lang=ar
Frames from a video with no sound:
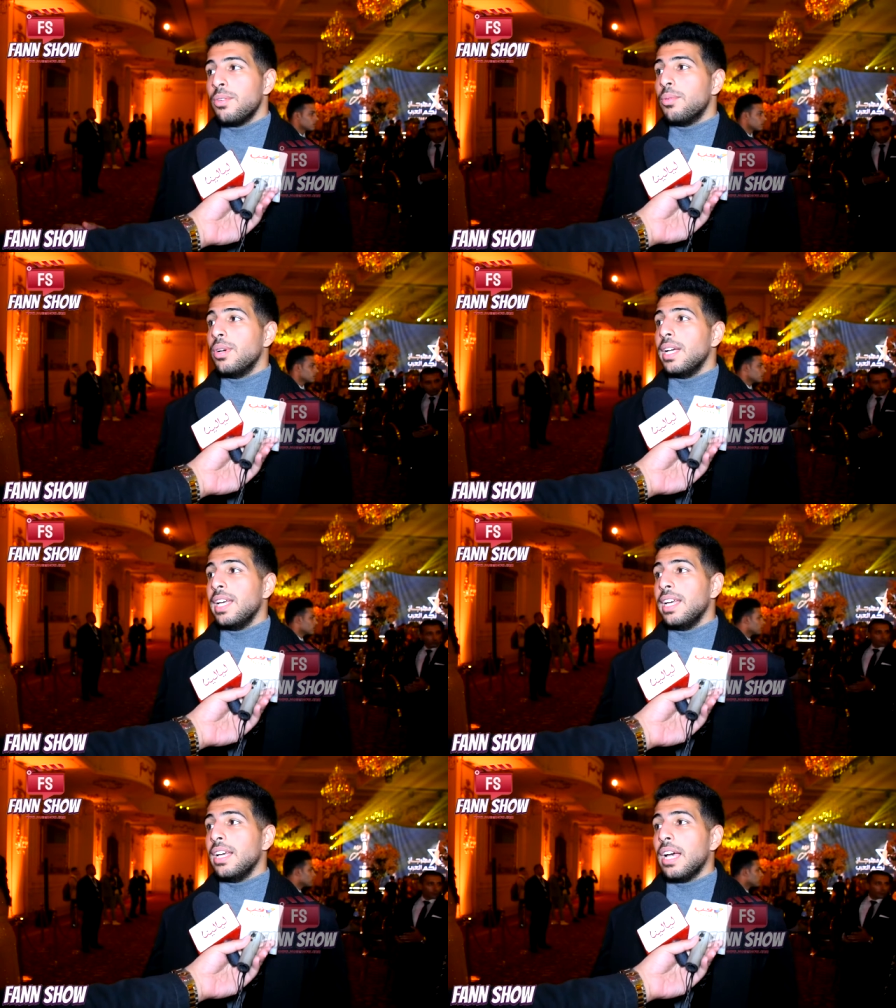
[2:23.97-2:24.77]

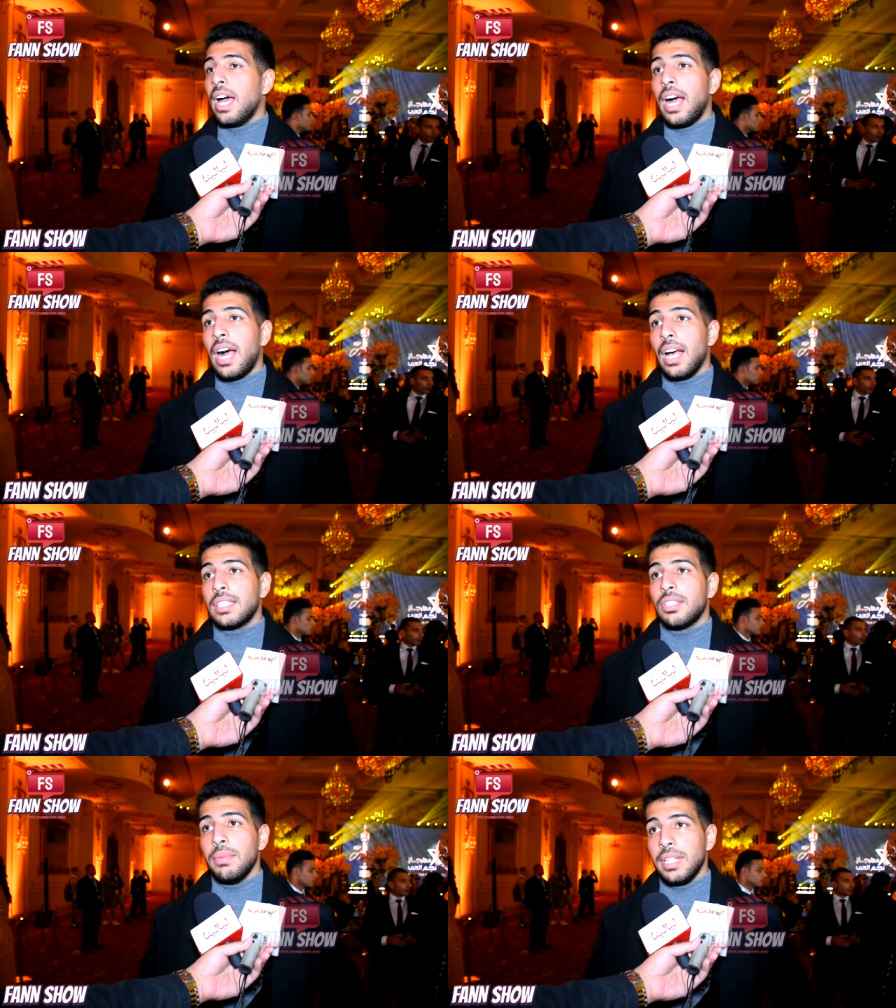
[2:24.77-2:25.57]

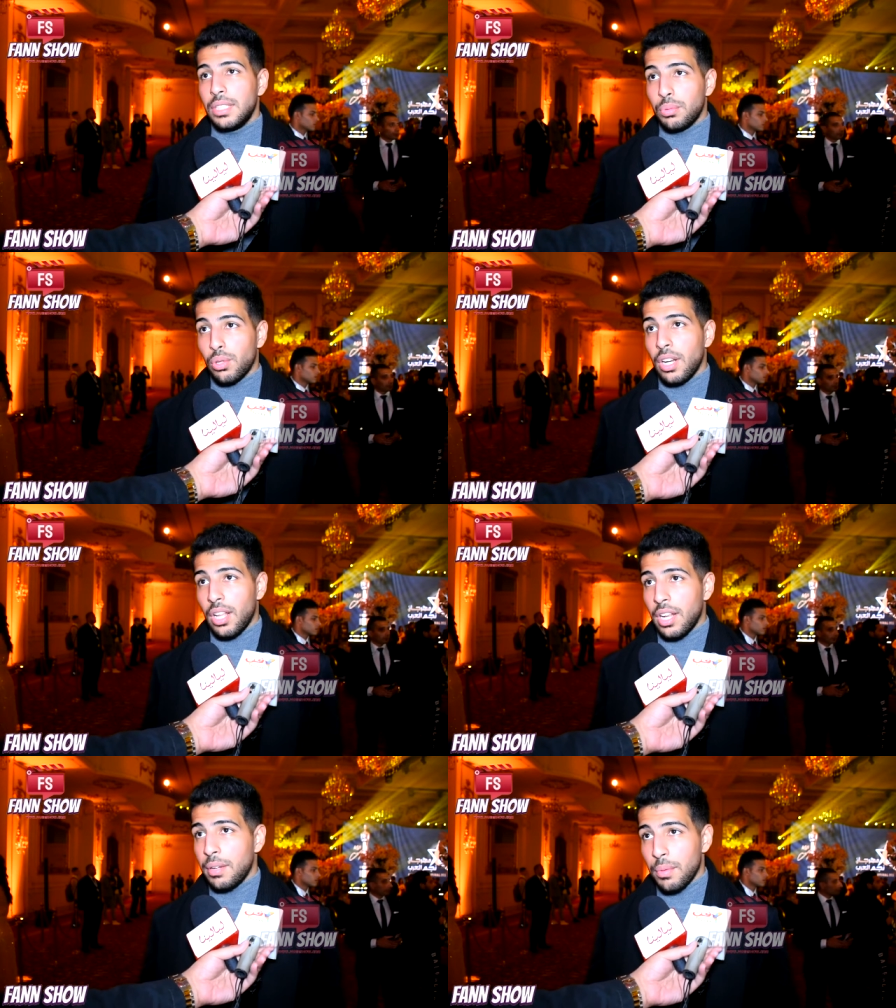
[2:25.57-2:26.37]
واصل آه، الناس بتوع
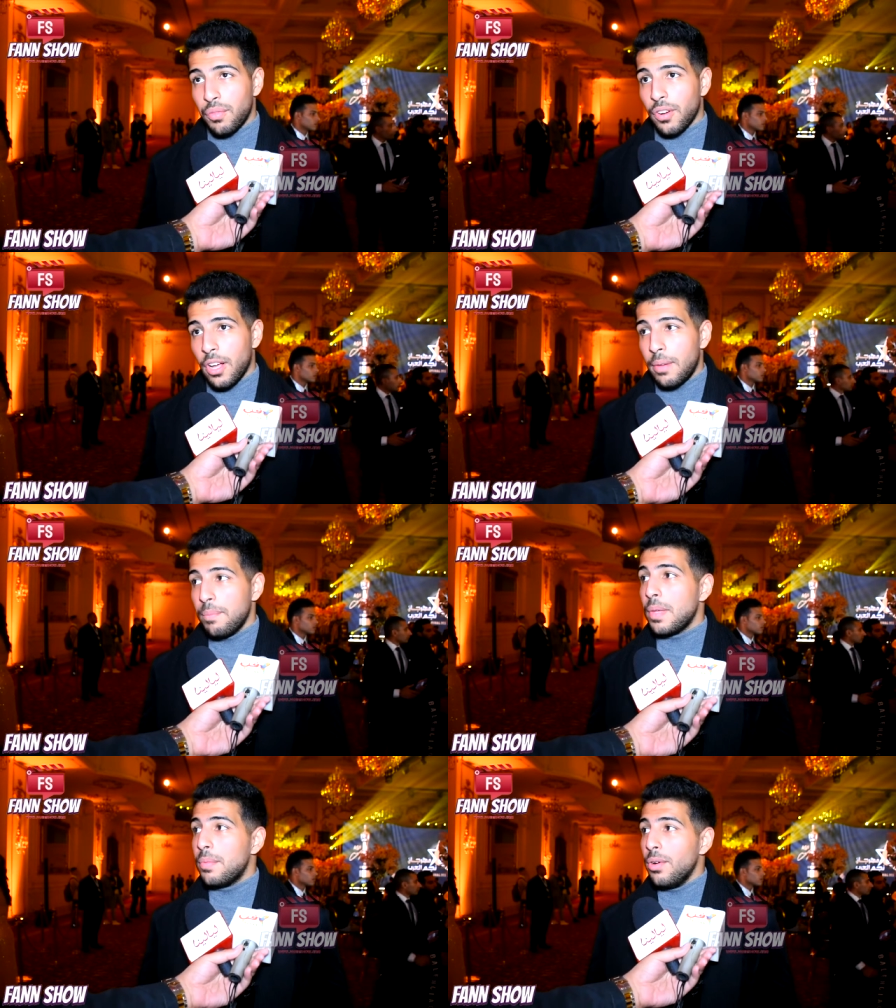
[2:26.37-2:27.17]
اللي بيبقوا في الهرم
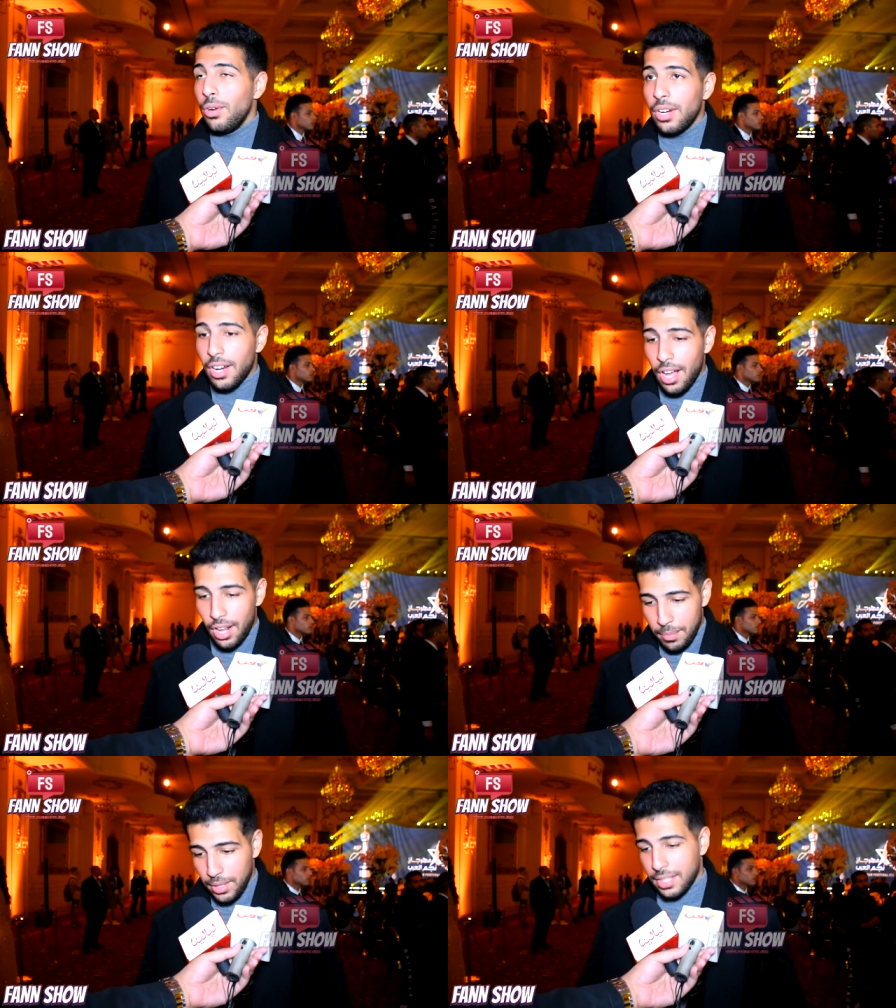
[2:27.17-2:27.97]
بيبيعوا
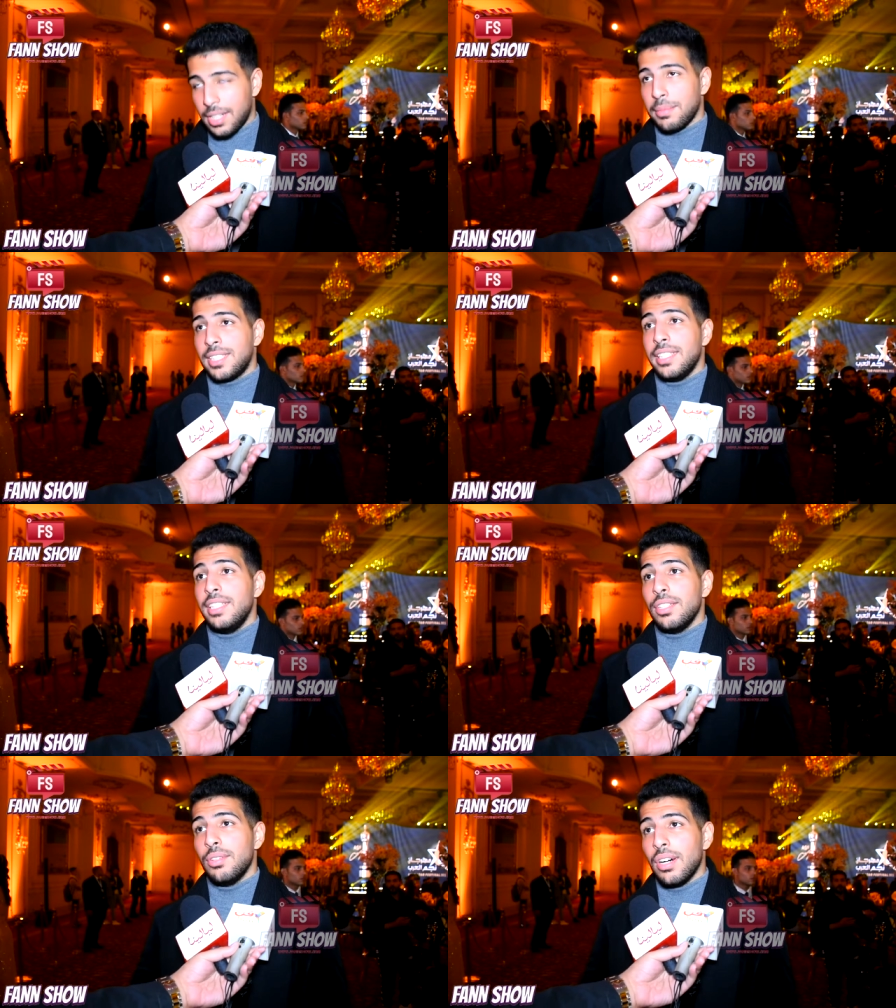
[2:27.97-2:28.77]
الاهرامات
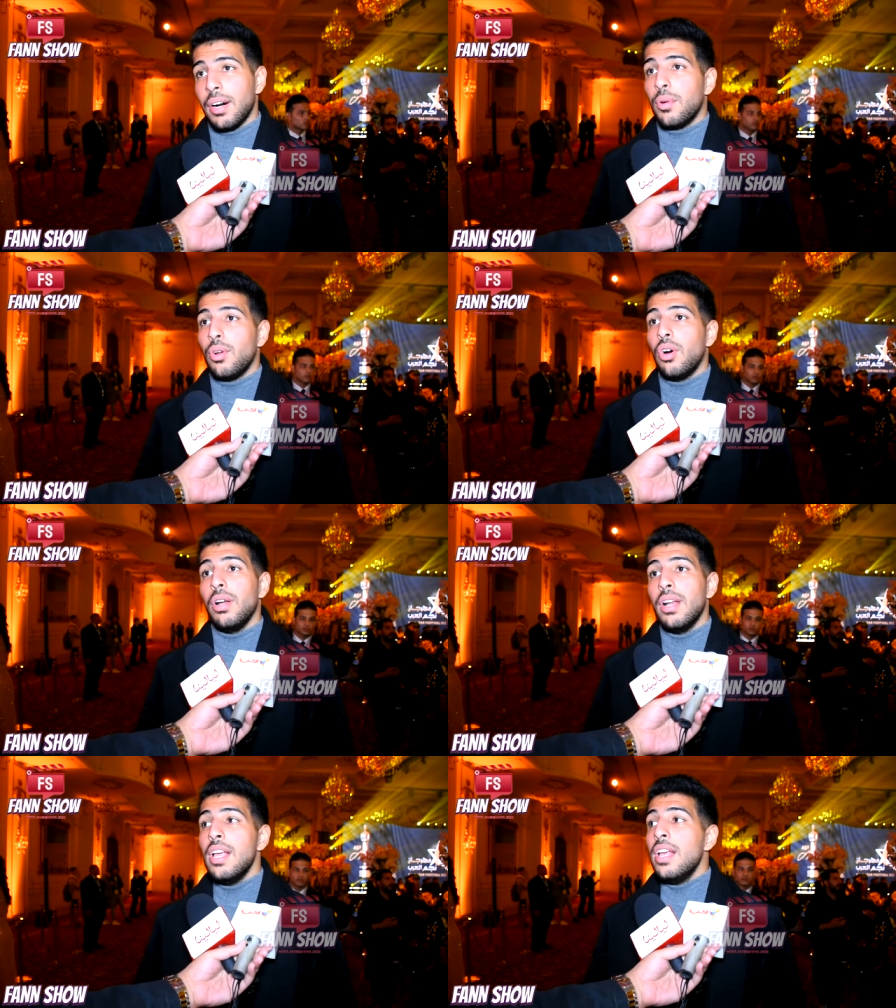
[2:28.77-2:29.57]
التماثيل دي وابو
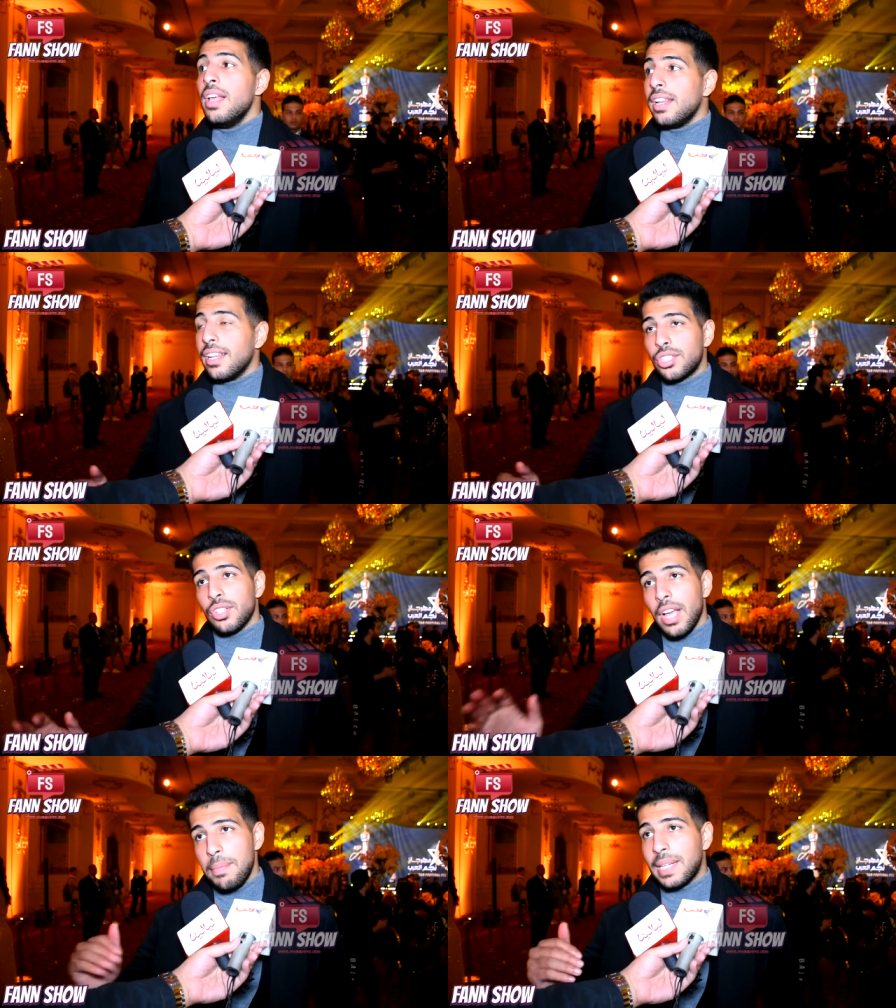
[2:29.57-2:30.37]
الهول
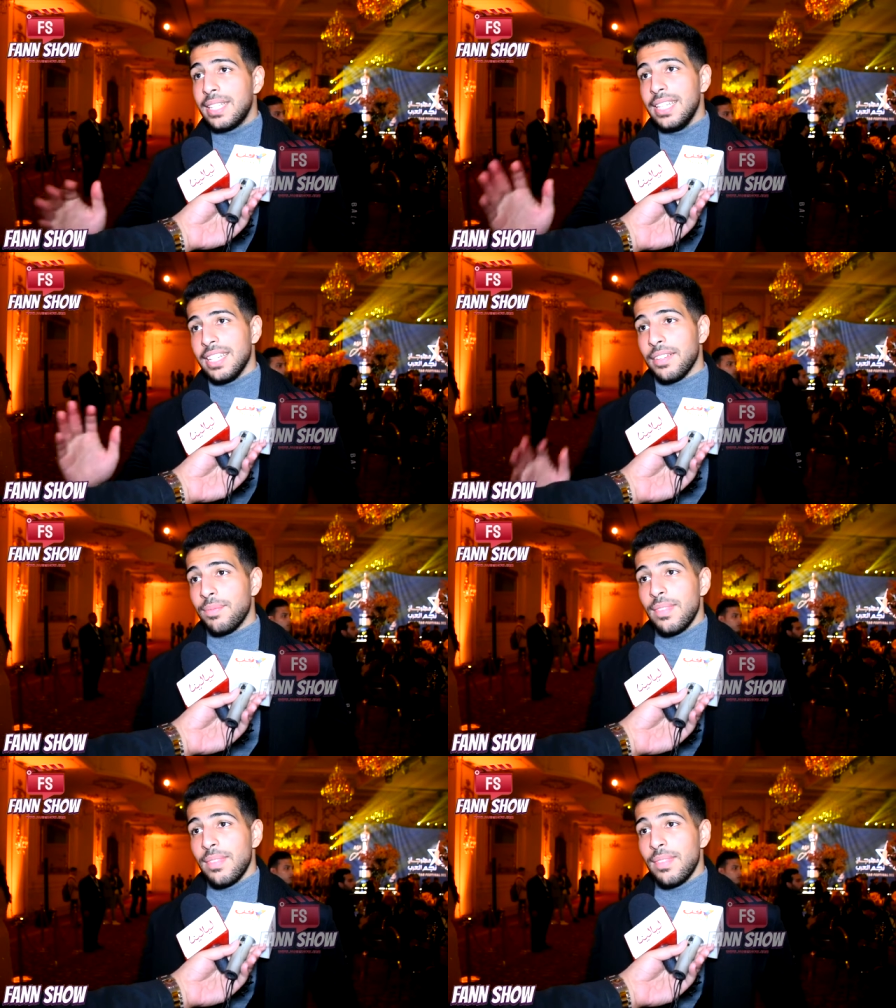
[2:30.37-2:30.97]
للسياح بكتير